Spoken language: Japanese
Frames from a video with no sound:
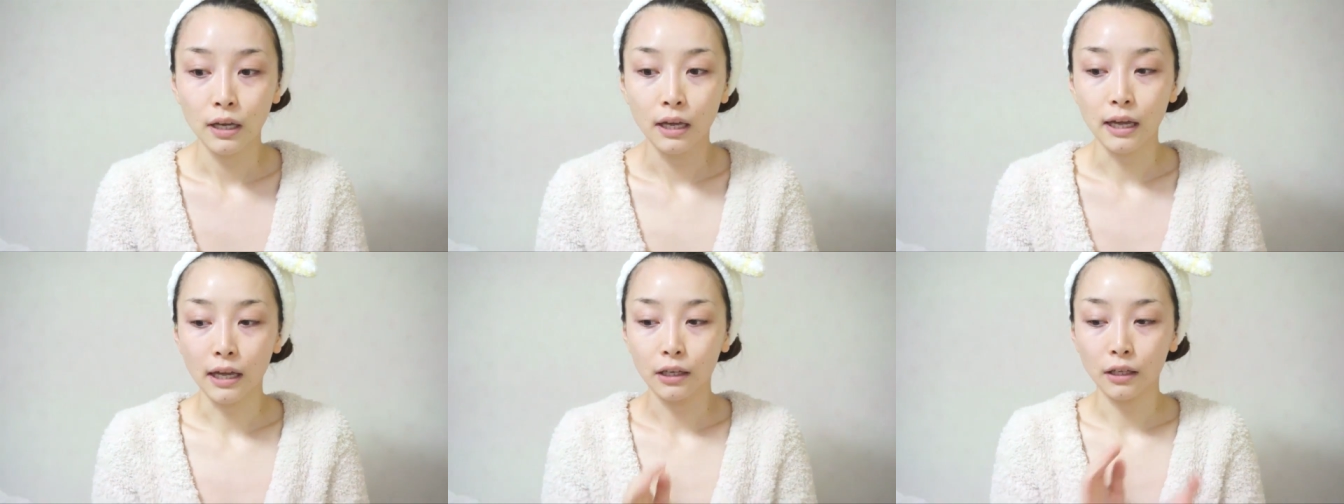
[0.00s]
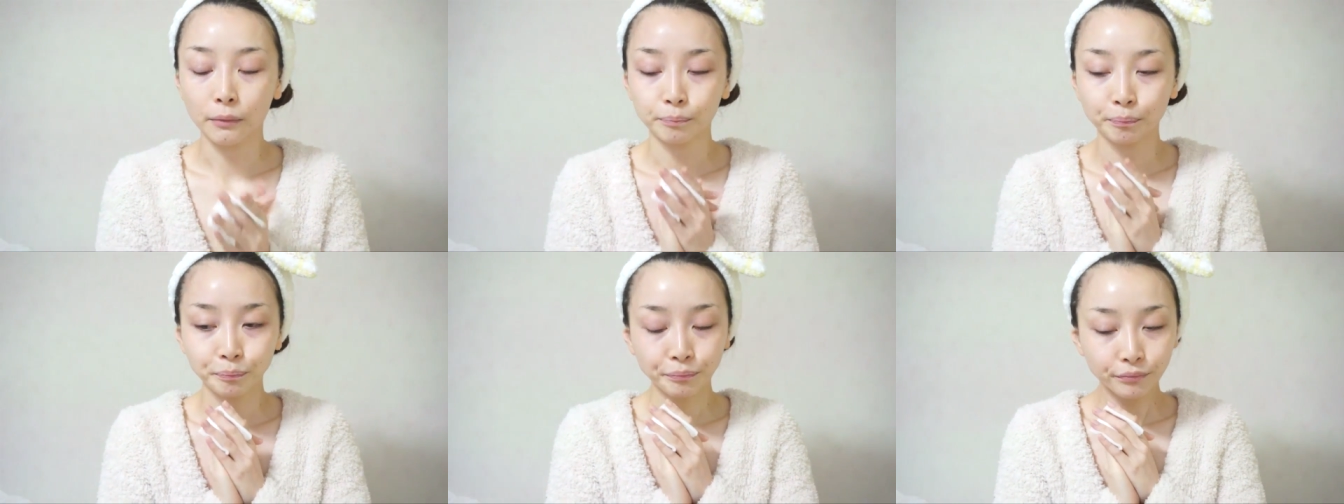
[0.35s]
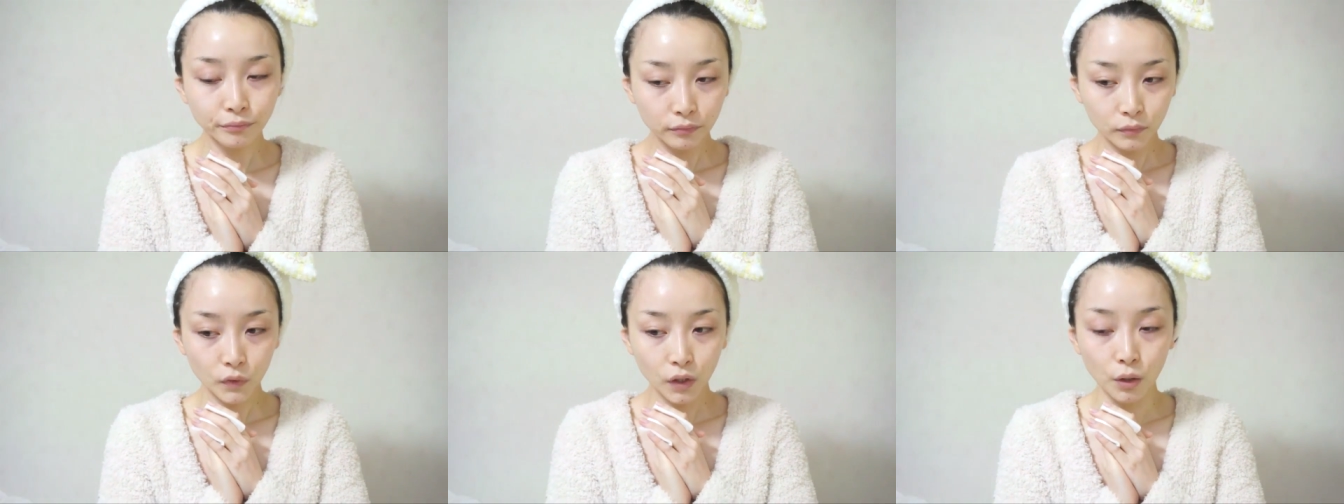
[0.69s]

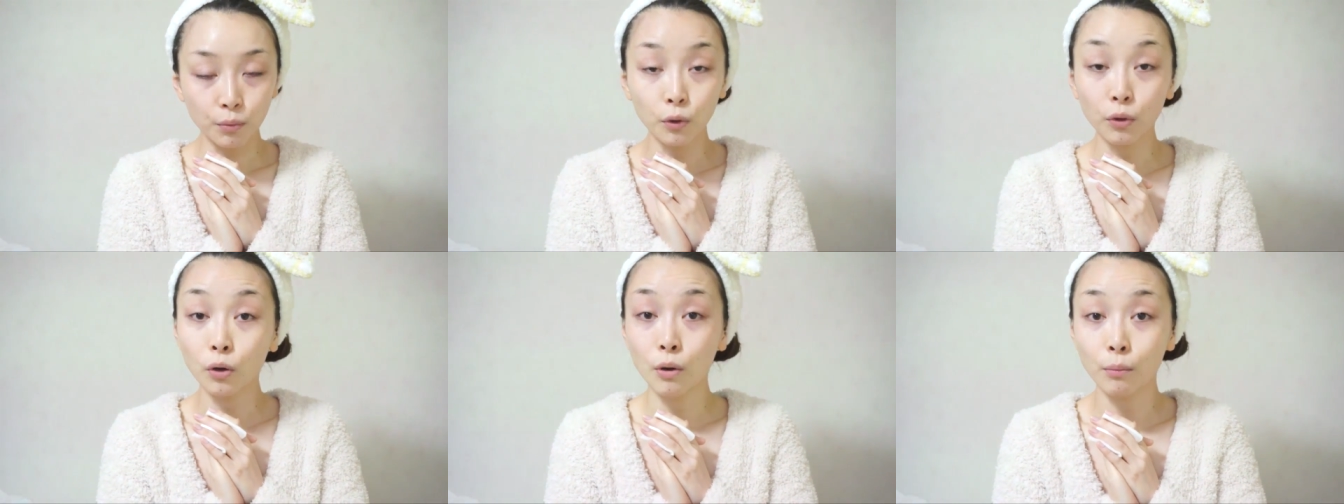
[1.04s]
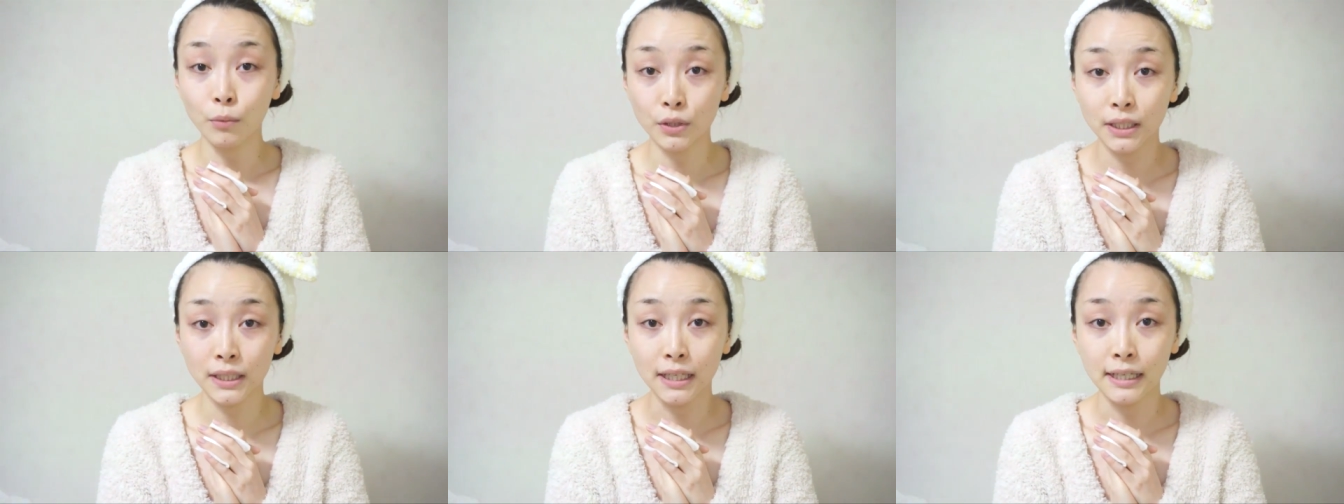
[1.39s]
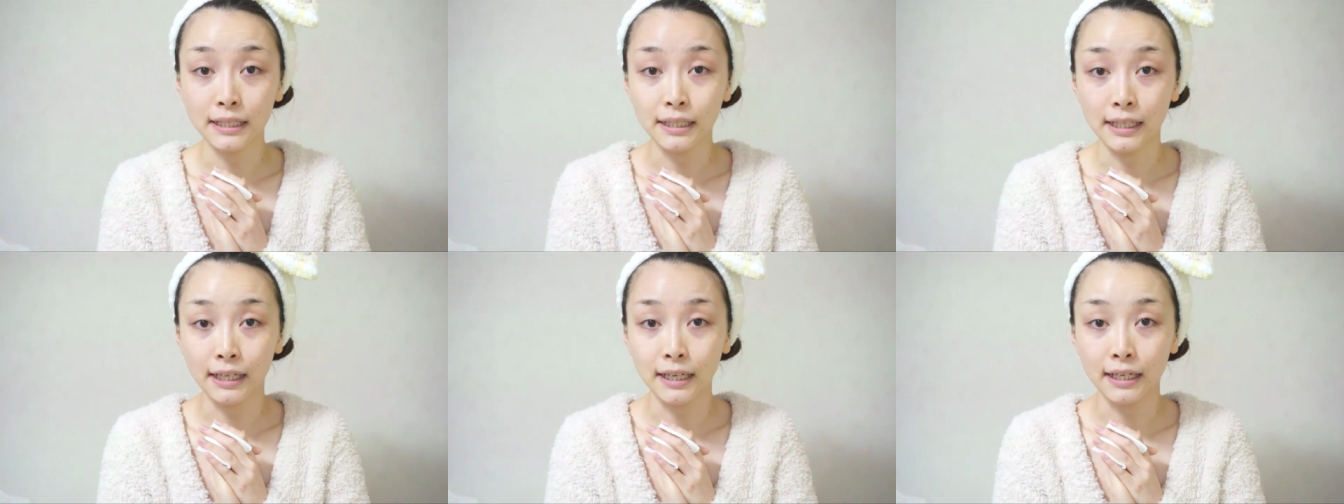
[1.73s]
えー、フォローもして
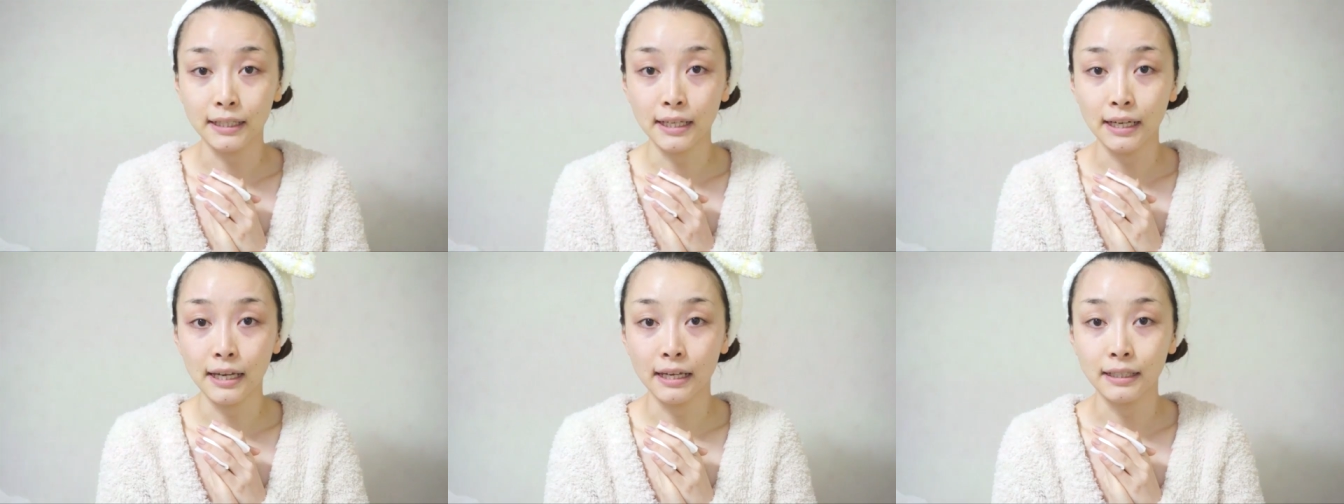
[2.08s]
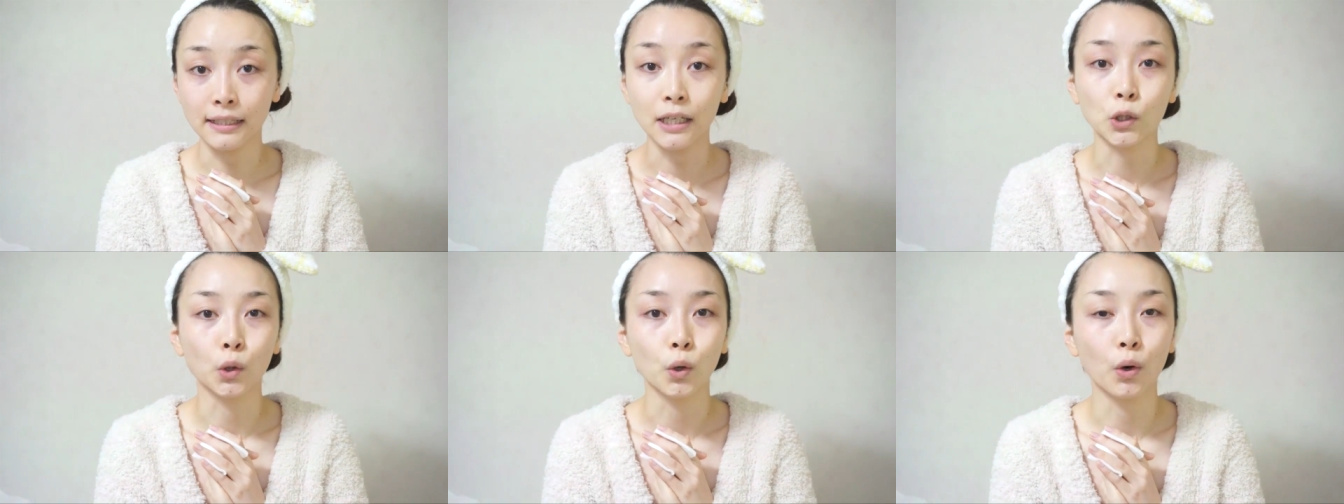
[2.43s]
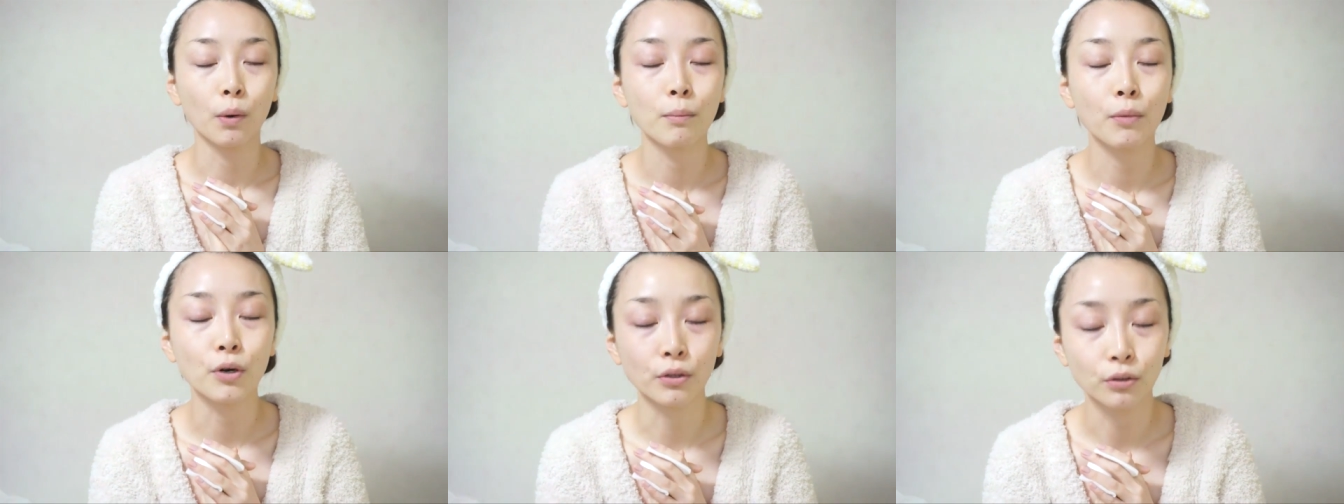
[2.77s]
いただけていたと
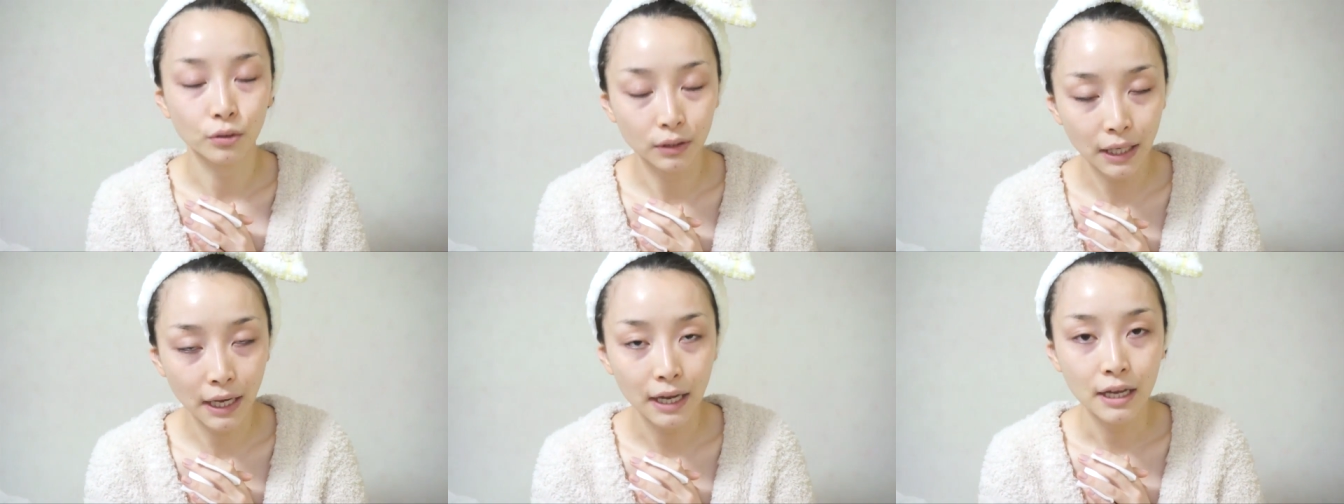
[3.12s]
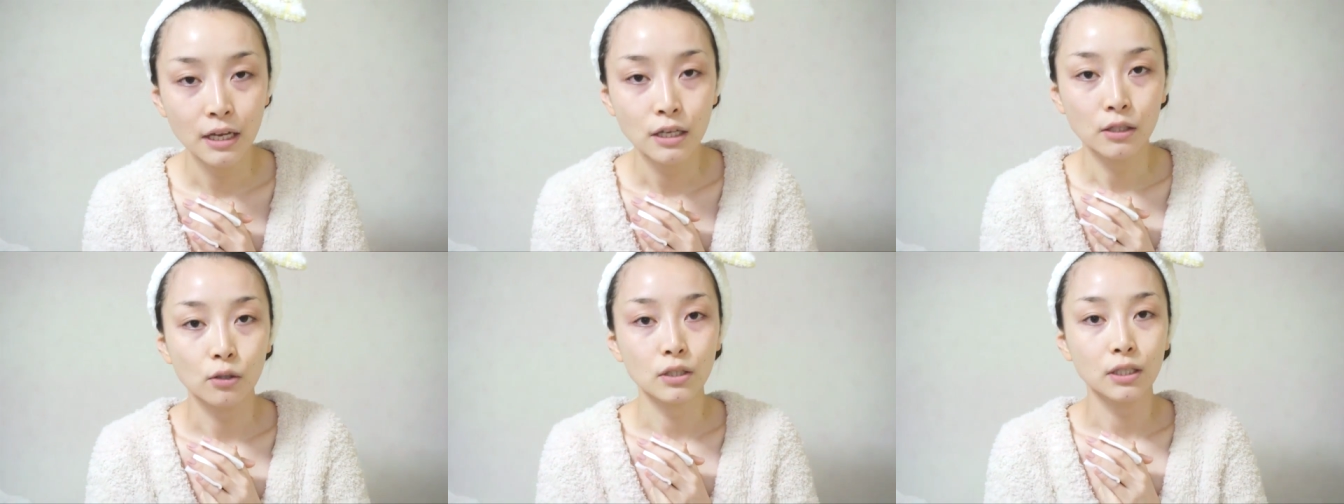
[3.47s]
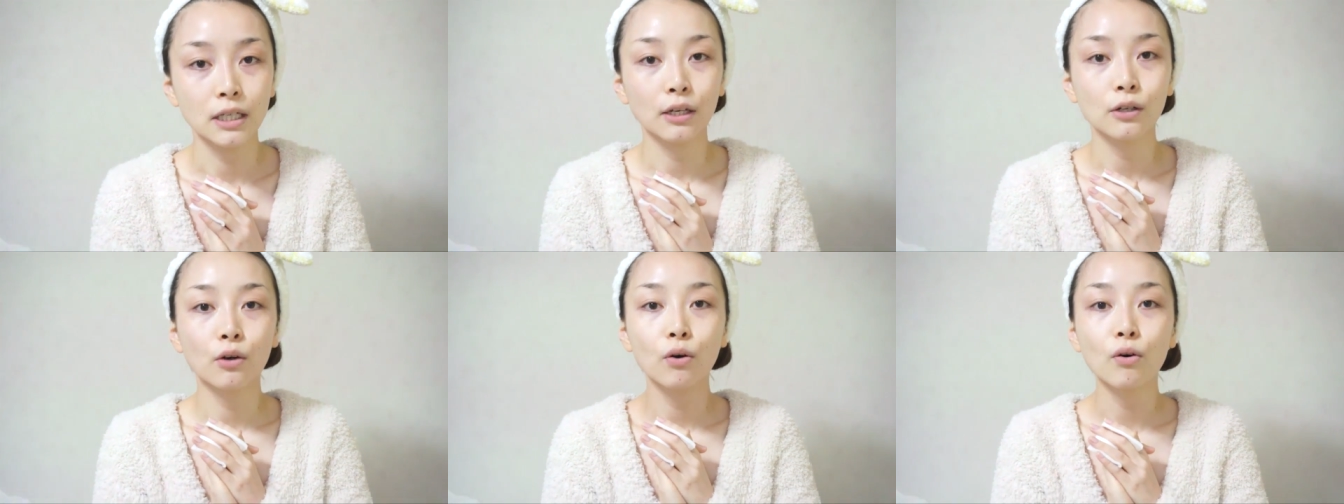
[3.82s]
思うのでそち
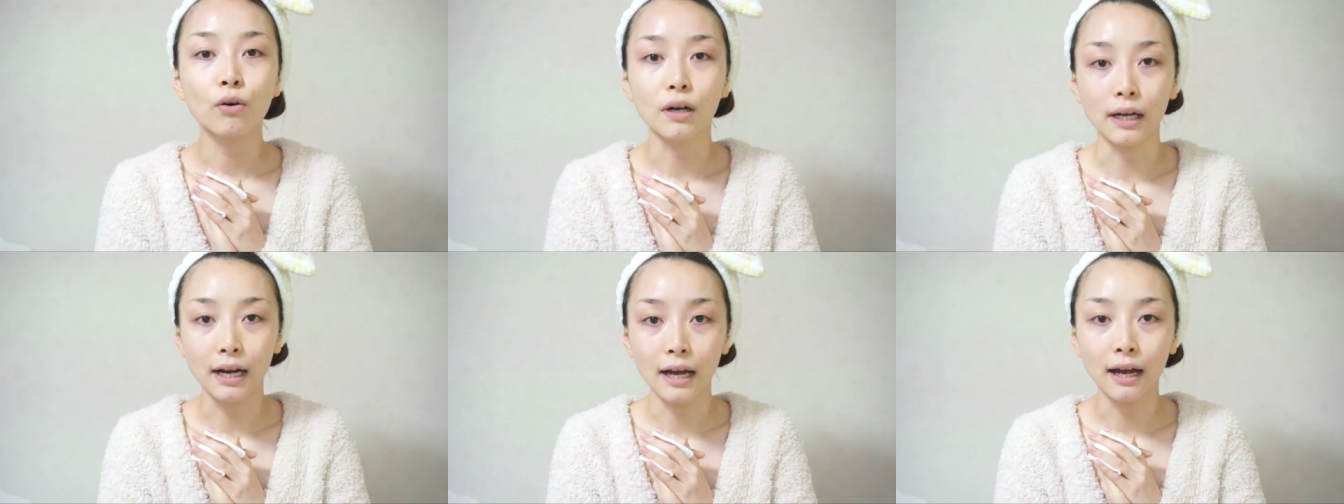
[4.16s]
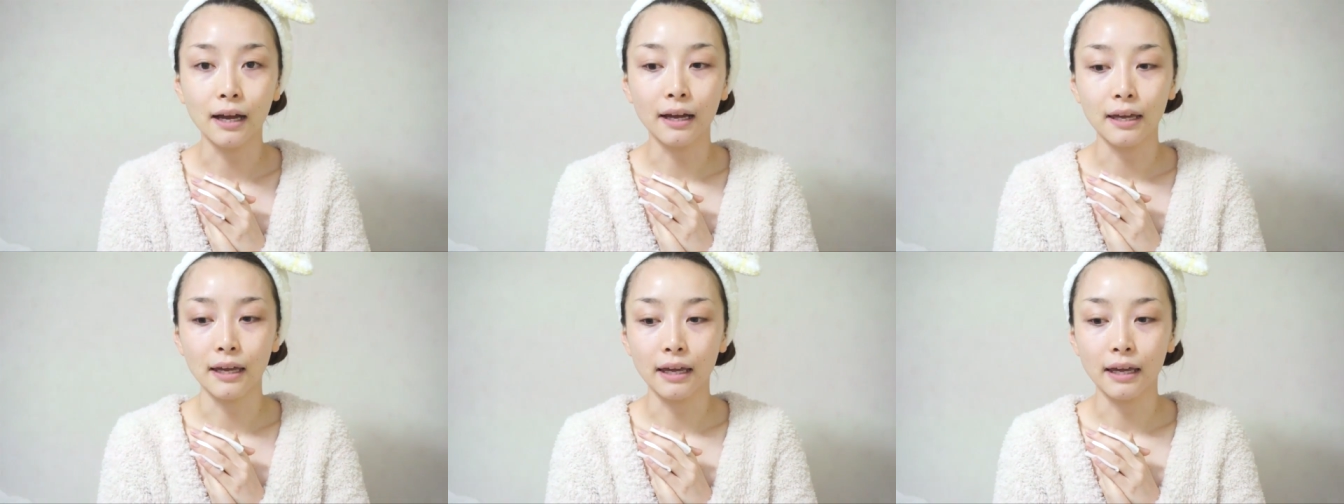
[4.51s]
らの方から、